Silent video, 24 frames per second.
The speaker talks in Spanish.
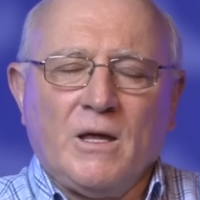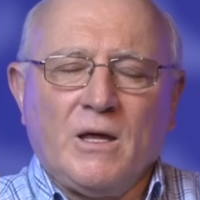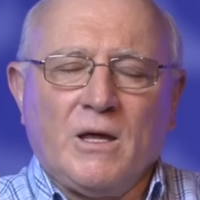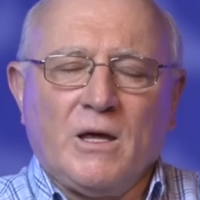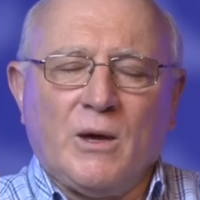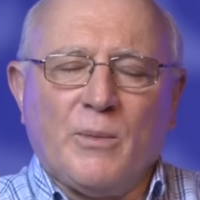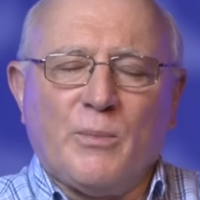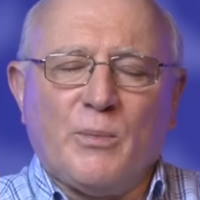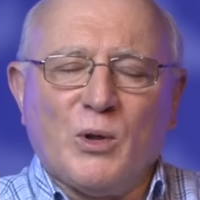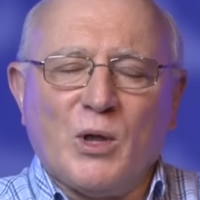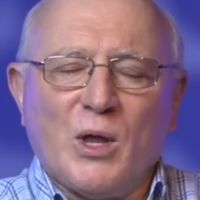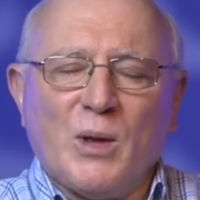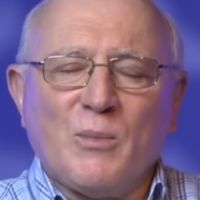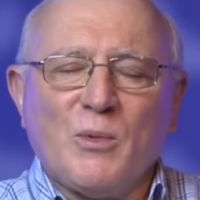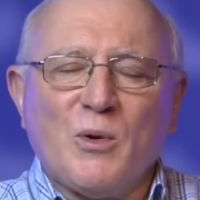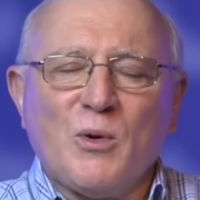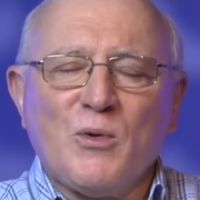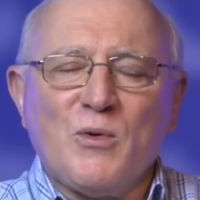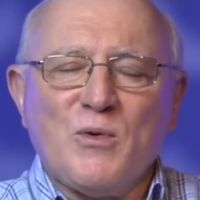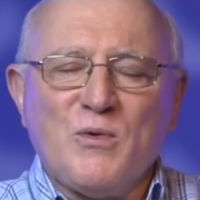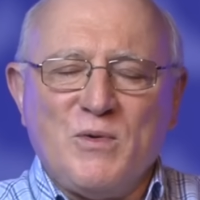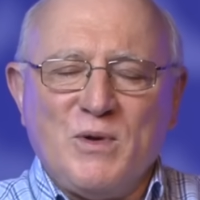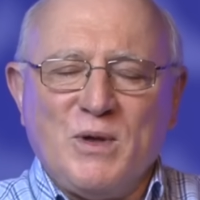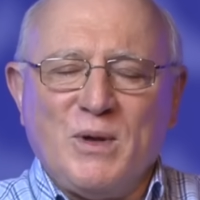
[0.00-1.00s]
que podamos
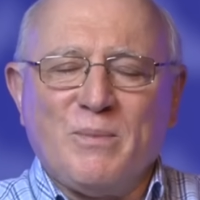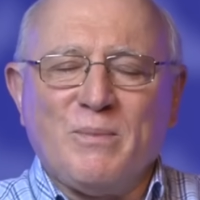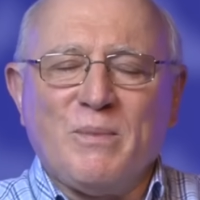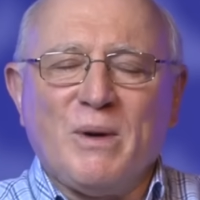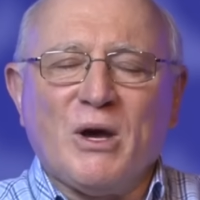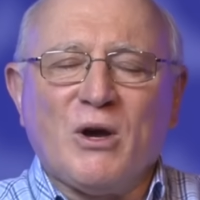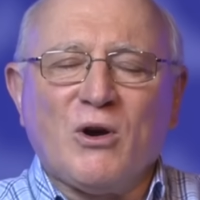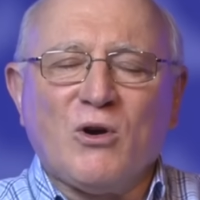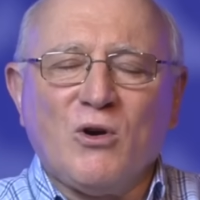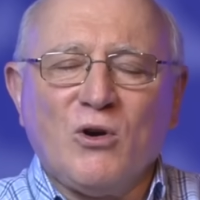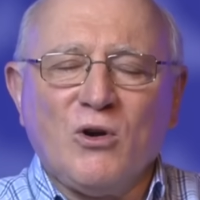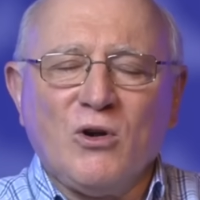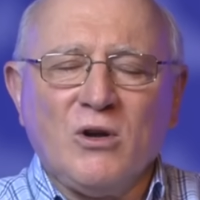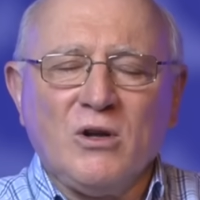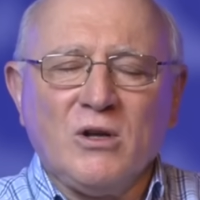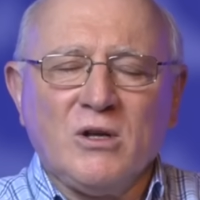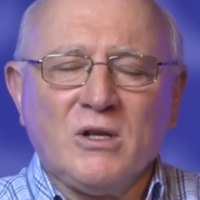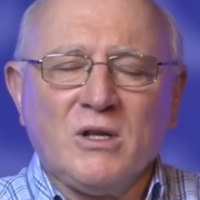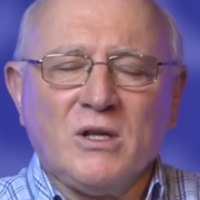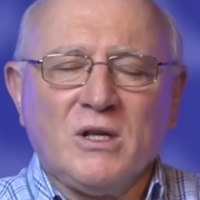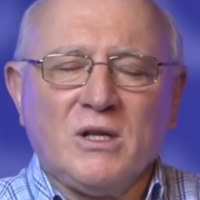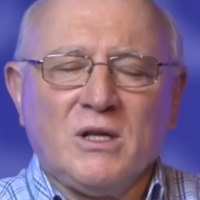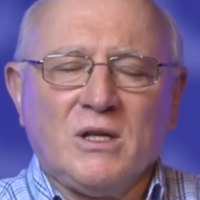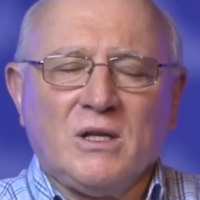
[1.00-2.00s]
vivir mejor
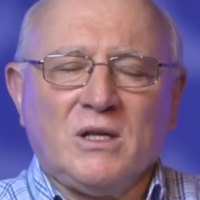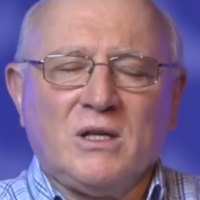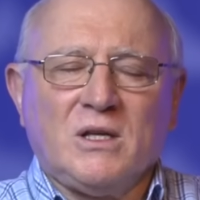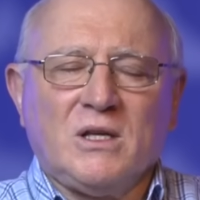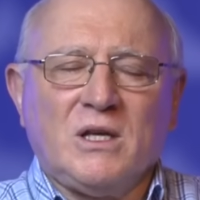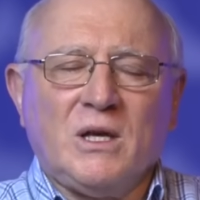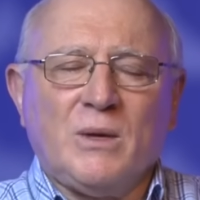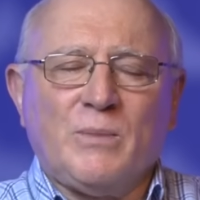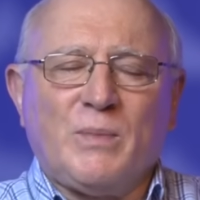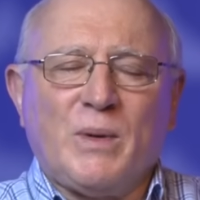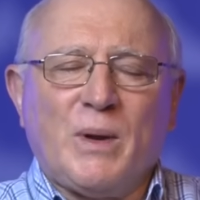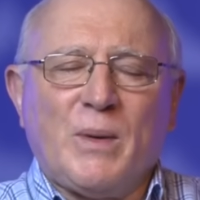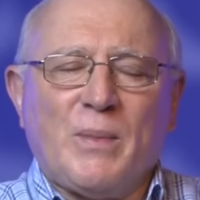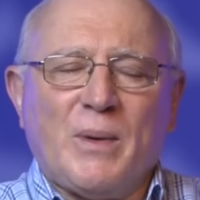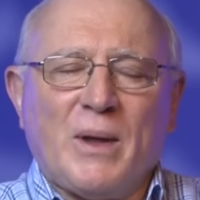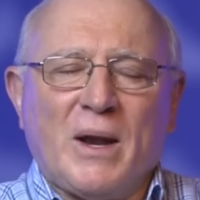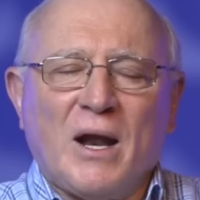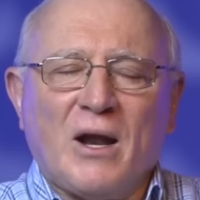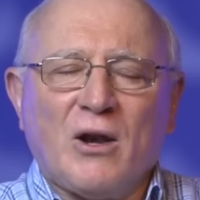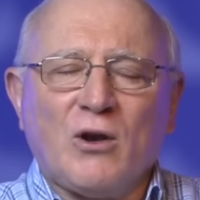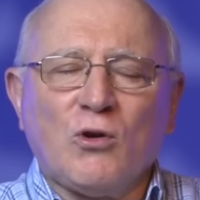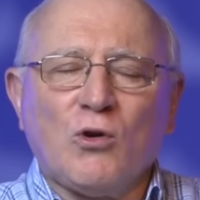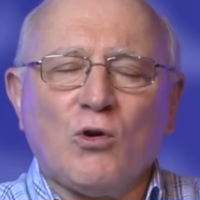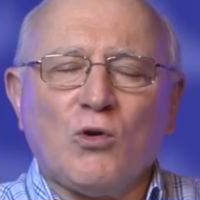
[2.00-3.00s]
y
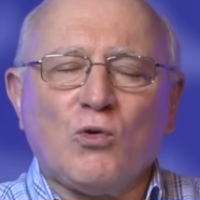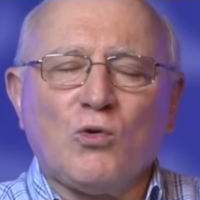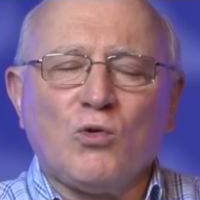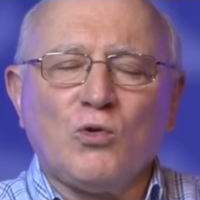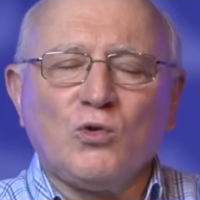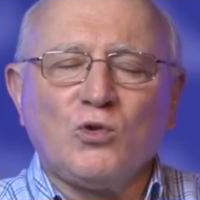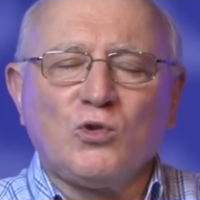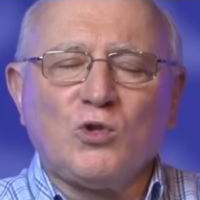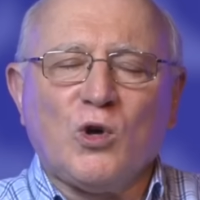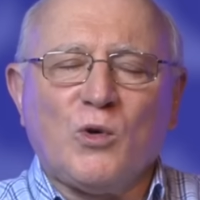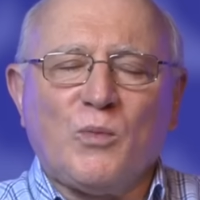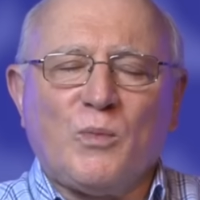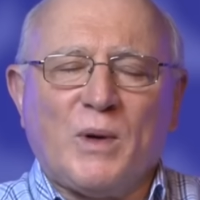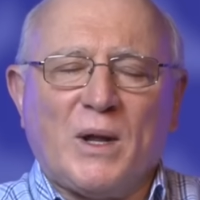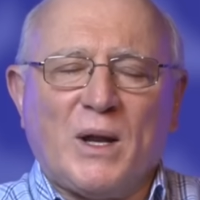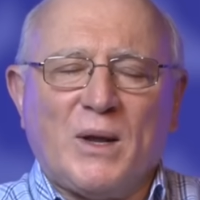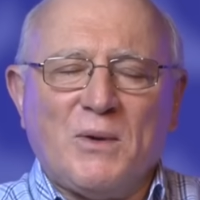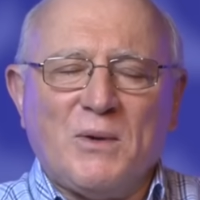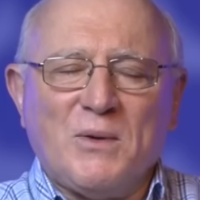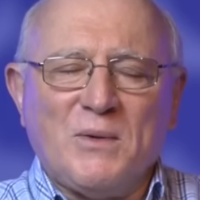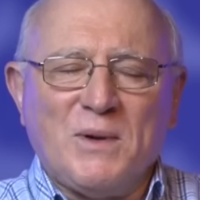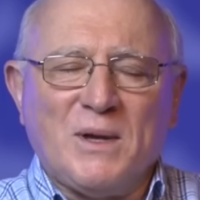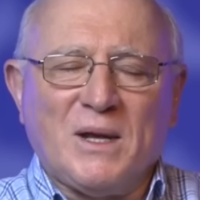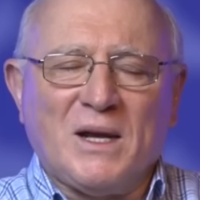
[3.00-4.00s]
prepararnos juntos para
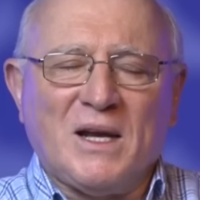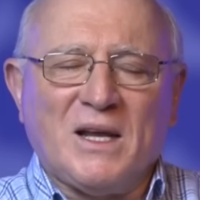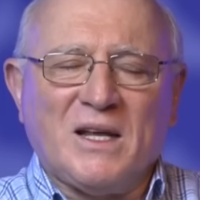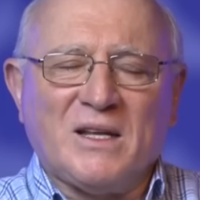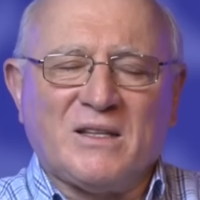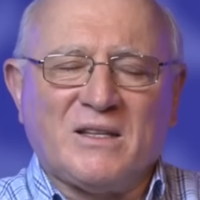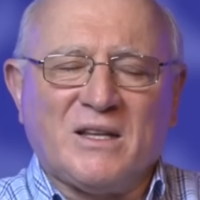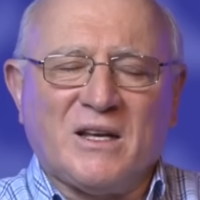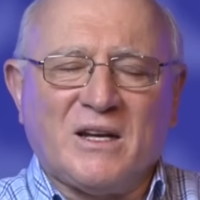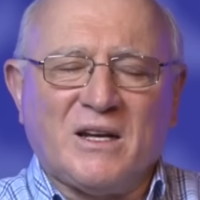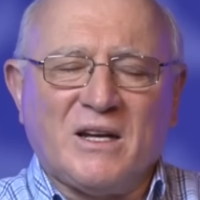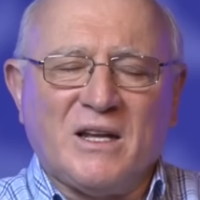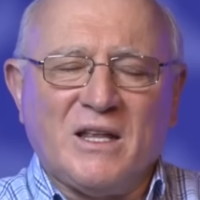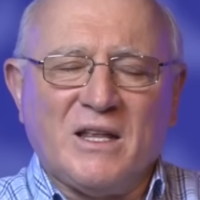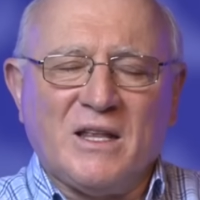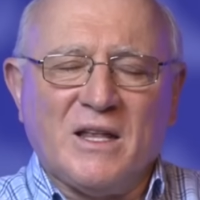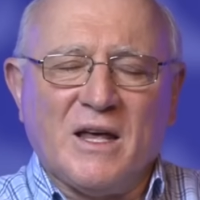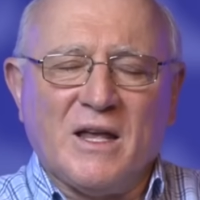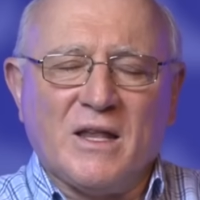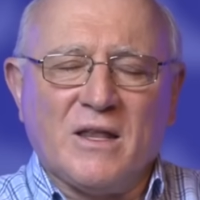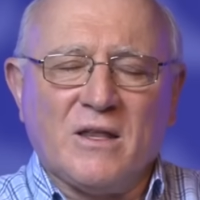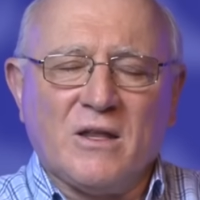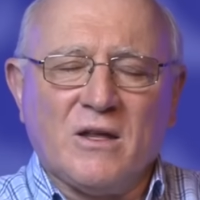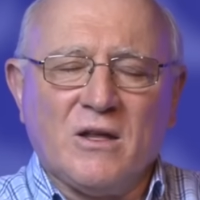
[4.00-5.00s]
vivir la
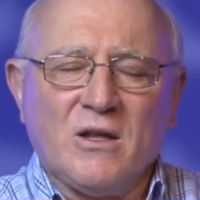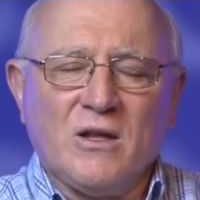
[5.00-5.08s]
eternidad.